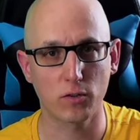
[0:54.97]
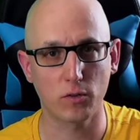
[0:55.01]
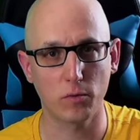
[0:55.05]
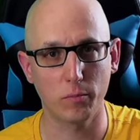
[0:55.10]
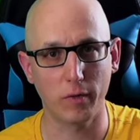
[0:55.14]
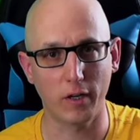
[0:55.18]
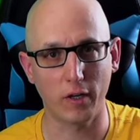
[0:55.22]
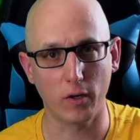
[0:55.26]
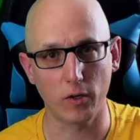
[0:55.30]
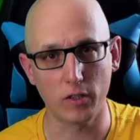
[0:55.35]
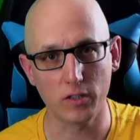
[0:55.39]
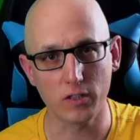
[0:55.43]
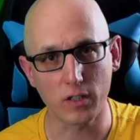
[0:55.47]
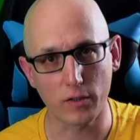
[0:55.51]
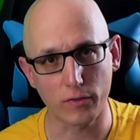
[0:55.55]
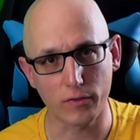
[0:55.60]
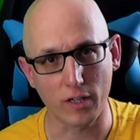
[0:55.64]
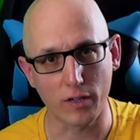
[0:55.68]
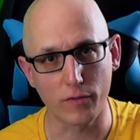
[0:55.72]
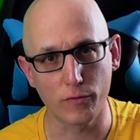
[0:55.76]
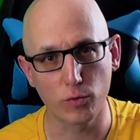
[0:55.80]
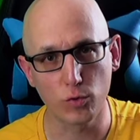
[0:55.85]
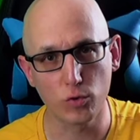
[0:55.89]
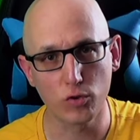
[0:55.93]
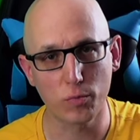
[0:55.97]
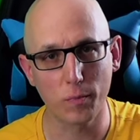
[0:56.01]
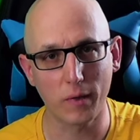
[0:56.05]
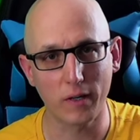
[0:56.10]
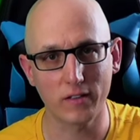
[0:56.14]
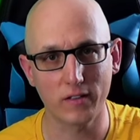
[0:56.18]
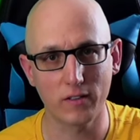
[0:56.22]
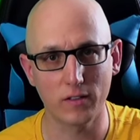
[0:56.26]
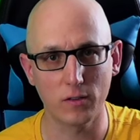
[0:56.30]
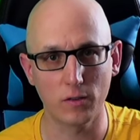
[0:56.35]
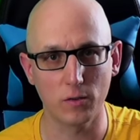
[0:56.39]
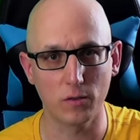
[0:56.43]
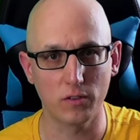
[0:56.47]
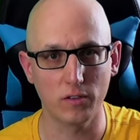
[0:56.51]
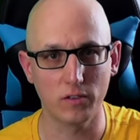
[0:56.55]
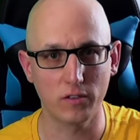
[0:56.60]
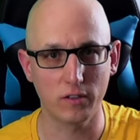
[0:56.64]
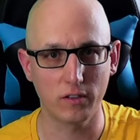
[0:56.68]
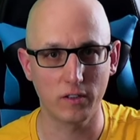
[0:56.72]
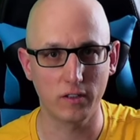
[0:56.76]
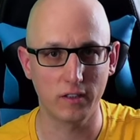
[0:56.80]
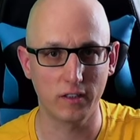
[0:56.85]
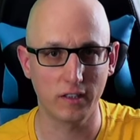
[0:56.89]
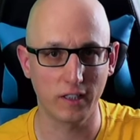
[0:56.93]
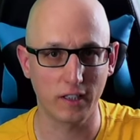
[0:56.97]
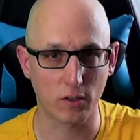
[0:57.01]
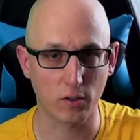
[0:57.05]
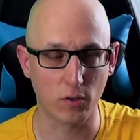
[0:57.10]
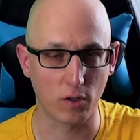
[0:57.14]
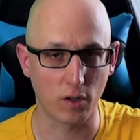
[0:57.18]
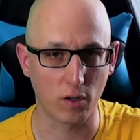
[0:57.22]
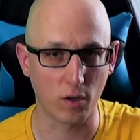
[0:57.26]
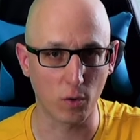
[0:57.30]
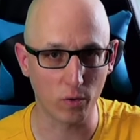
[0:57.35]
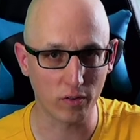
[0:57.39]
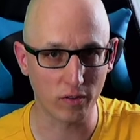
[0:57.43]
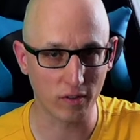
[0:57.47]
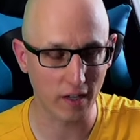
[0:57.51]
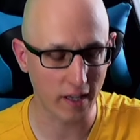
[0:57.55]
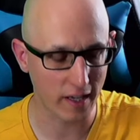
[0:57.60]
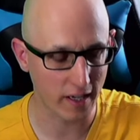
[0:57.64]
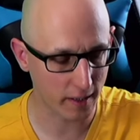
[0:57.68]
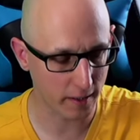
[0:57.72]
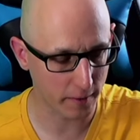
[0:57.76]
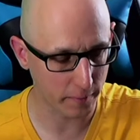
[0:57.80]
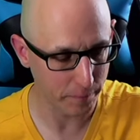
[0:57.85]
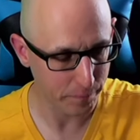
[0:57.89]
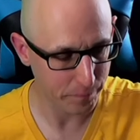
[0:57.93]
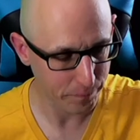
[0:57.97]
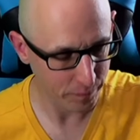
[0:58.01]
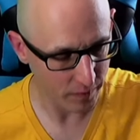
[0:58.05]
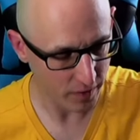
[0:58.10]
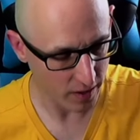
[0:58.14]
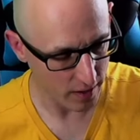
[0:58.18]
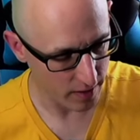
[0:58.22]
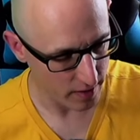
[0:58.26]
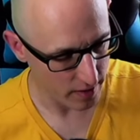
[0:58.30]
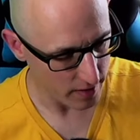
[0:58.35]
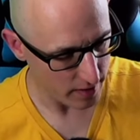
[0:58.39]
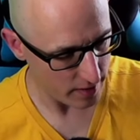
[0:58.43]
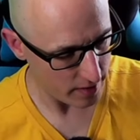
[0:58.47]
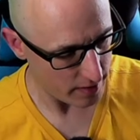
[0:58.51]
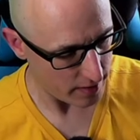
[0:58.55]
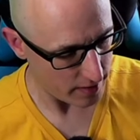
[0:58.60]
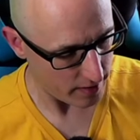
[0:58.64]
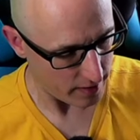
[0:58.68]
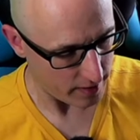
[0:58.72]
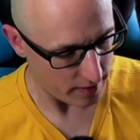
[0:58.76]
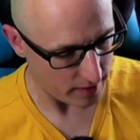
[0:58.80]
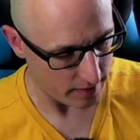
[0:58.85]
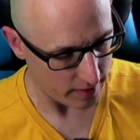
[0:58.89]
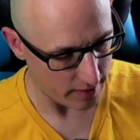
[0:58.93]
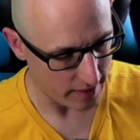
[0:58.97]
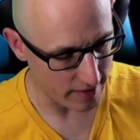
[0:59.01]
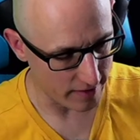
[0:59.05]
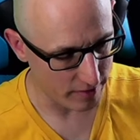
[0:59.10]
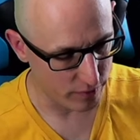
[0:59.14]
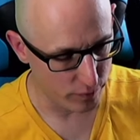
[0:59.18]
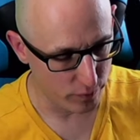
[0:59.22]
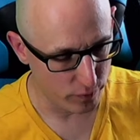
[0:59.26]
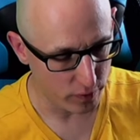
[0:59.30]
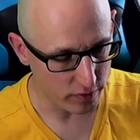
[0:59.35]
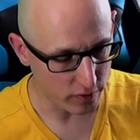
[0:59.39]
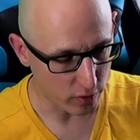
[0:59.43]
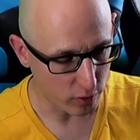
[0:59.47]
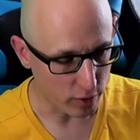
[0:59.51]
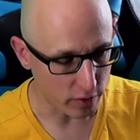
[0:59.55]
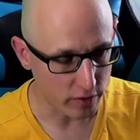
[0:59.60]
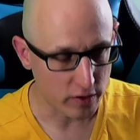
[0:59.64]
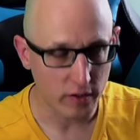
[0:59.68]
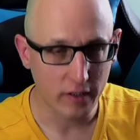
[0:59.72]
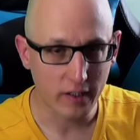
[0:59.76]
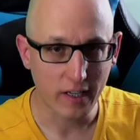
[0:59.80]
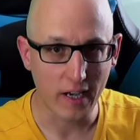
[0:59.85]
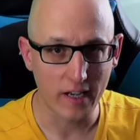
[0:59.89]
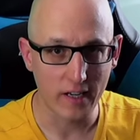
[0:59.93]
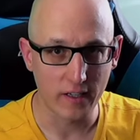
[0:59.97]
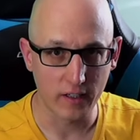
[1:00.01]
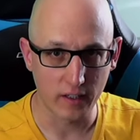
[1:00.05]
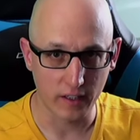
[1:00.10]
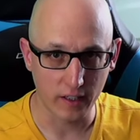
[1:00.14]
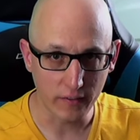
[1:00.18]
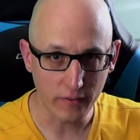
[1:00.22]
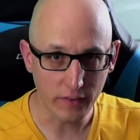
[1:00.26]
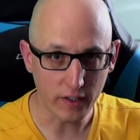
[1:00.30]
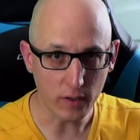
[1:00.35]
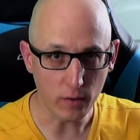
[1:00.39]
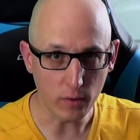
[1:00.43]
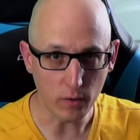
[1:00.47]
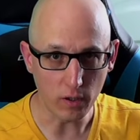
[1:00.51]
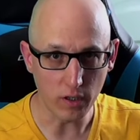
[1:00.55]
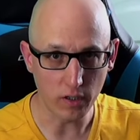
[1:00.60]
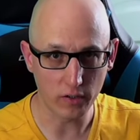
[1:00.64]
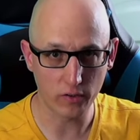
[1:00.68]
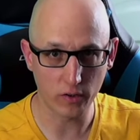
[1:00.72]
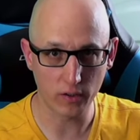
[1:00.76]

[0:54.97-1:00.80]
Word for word: schon bei euch auf der Fußmatte und äh, ihr könnt loslegen. Es wird heute kein Review,